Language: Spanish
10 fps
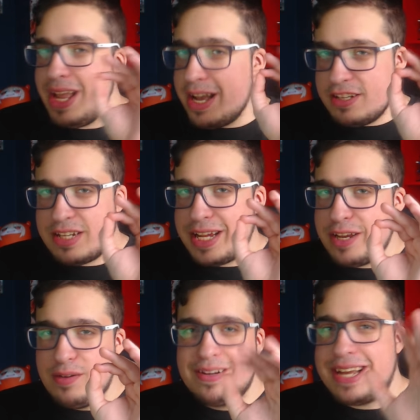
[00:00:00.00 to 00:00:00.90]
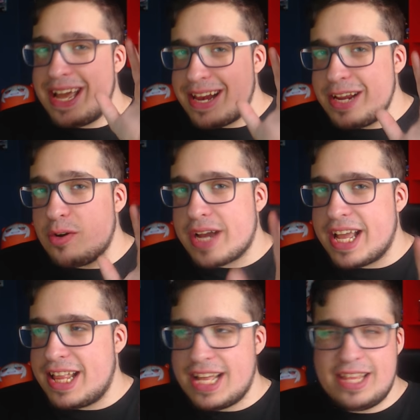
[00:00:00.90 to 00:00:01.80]
En serio, qué rico que
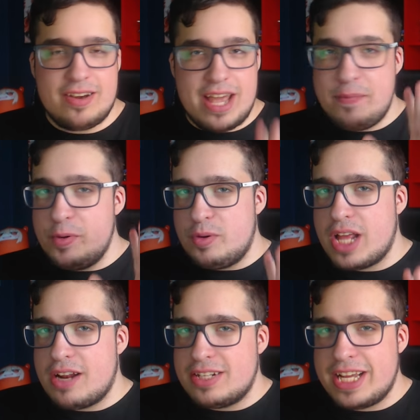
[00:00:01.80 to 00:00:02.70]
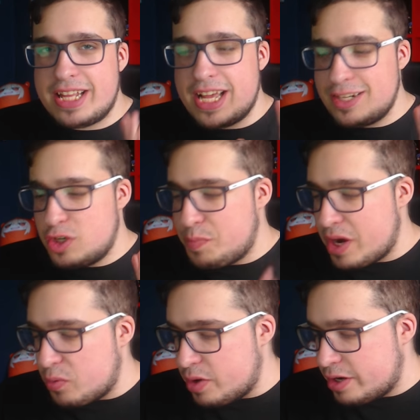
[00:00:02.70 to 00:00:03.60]
está, tío. Es brutal, o sea, está súper
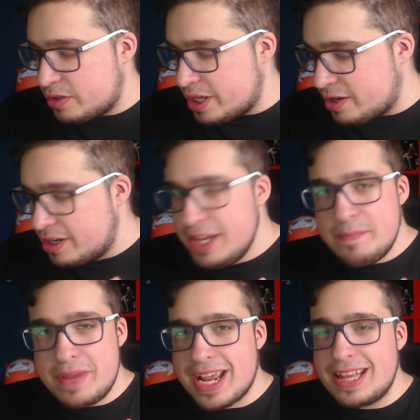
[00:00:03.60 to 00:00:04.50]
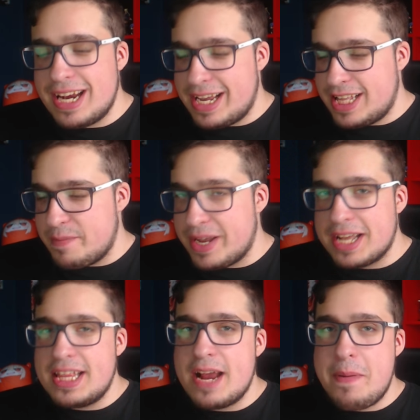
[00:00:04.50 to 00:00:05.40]
bueno, tío. Me encantan las galletas, me
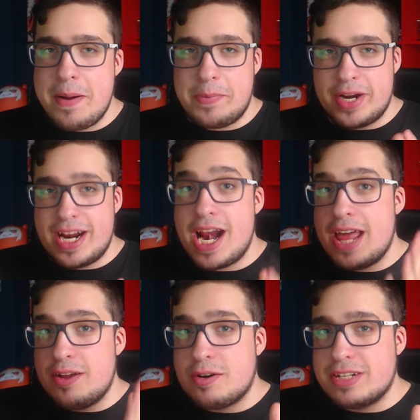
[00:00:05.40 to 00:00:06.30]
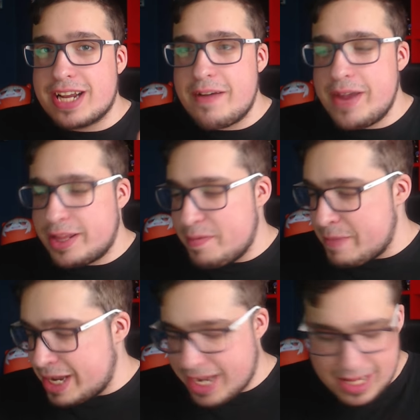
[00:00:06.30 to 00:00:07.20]
encantan las papas. Por ahora, las dos cosas que he abierto me
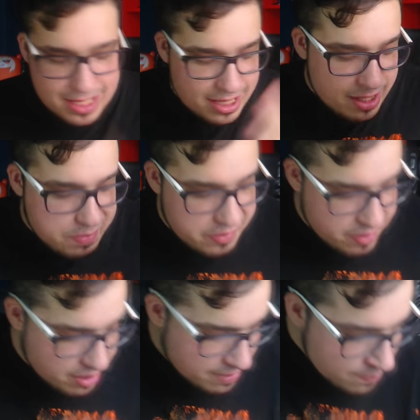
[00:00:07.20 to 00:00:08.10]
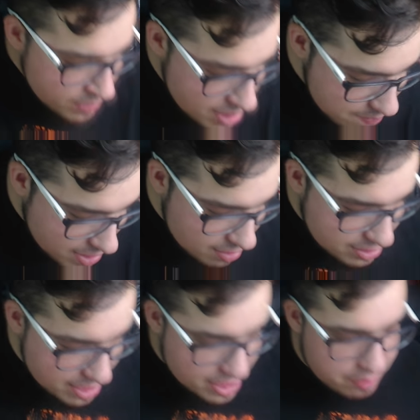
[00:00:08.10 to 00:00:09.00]
encantan, tío. Por favor, dime que lo
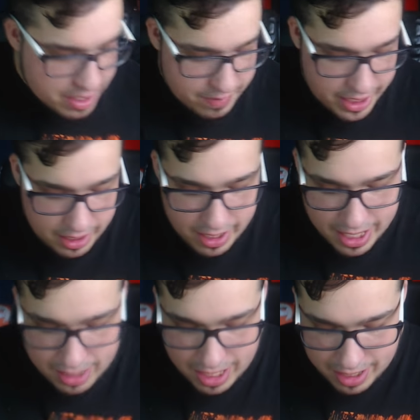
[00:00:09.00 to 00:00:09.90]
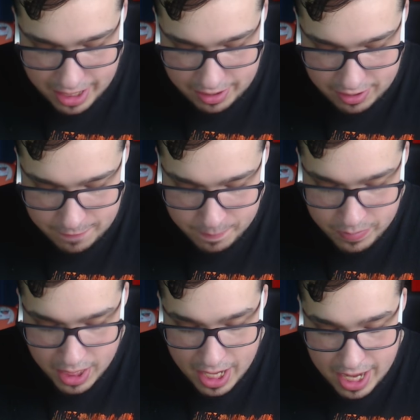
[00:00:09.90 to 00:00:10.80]
siguiente que voy a abrir está rico.
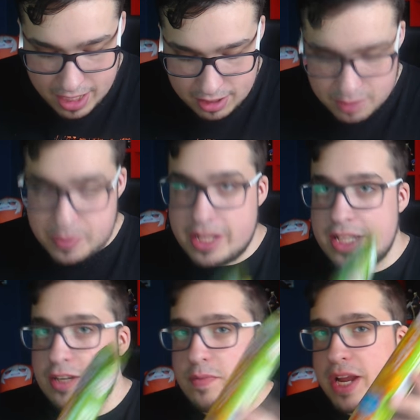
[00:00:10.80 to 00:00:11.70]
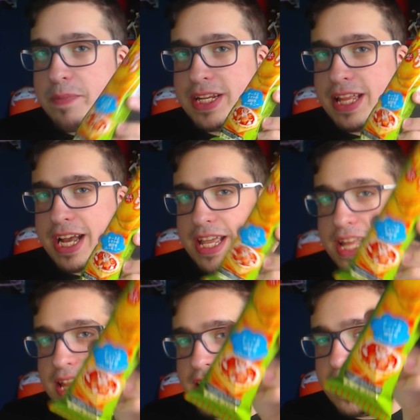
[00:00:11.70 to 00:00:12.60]
Esto supuestamente son como una especie de
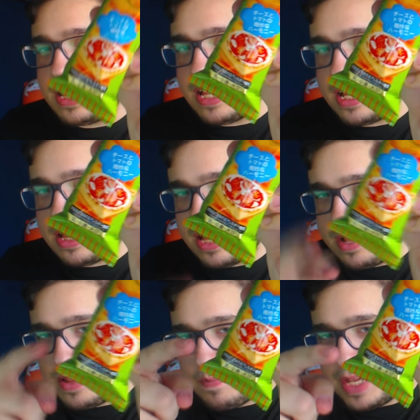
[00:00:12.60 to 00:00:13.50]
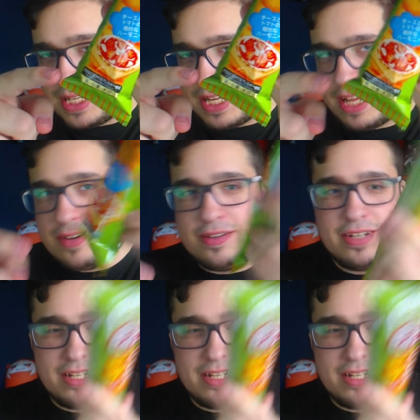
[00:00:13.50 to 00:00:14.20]
galletas de, pizza, ¿no?